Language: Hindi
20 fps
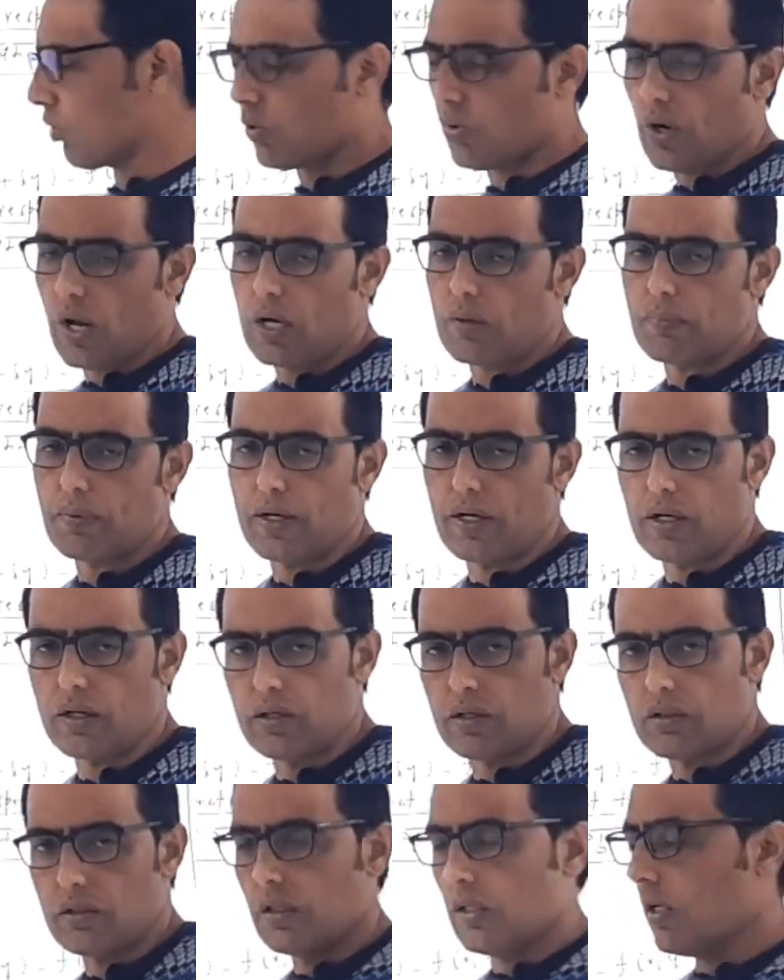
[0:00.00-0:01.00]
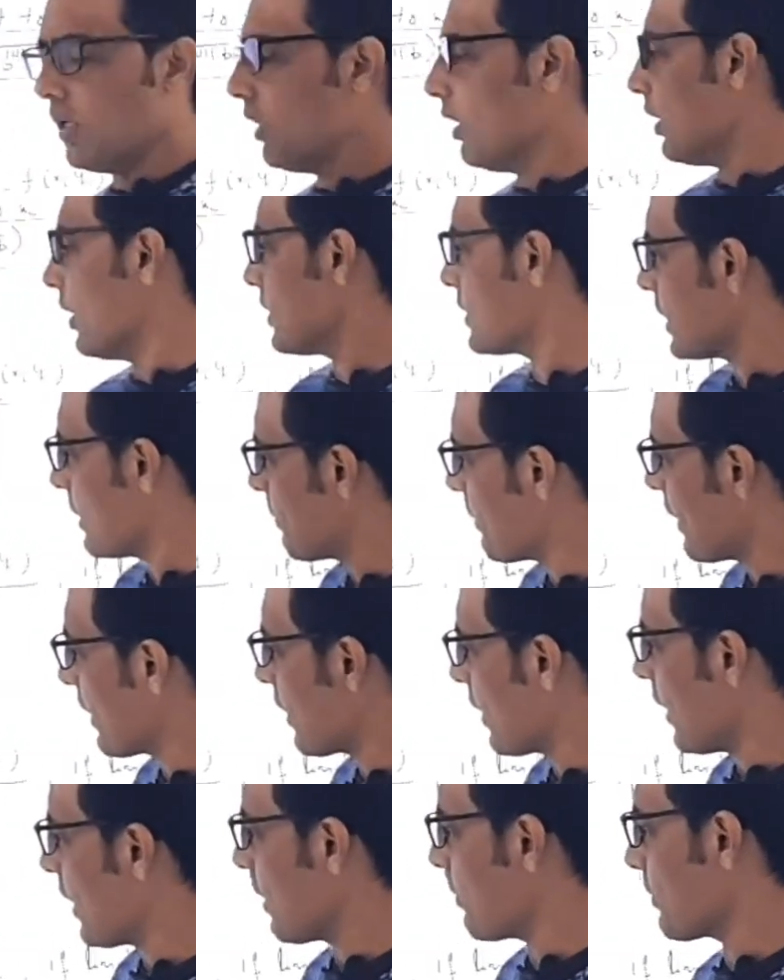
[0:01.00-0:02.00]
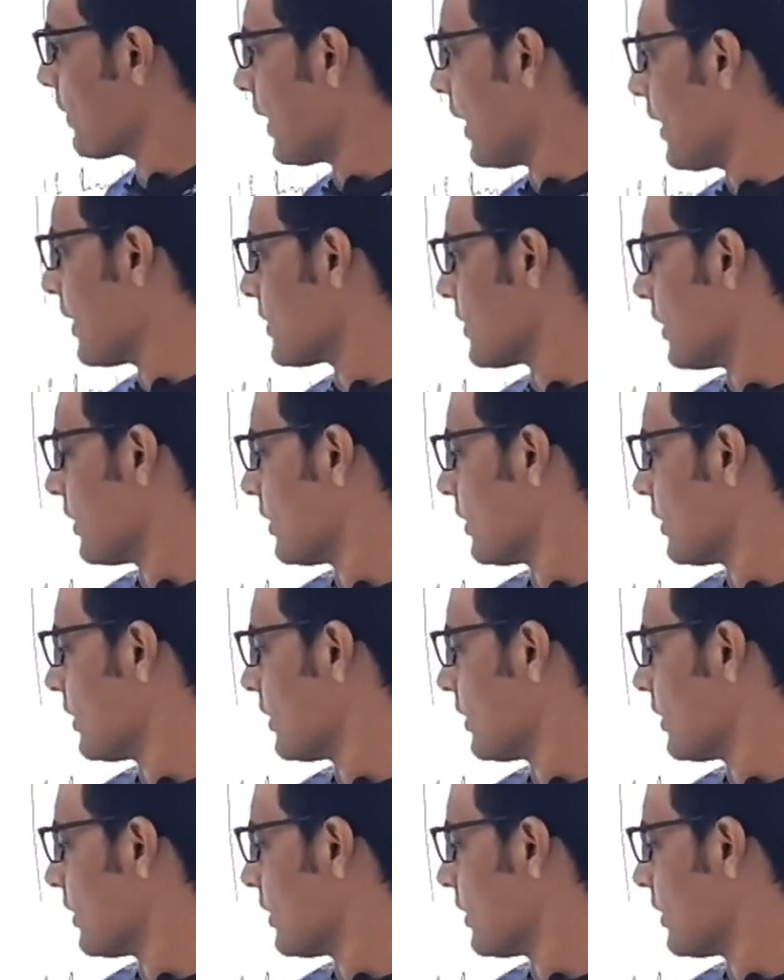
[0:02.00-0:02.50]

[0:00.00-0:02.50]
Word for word: गुणांक बनेगा इसी प्रकार हम क्या लिख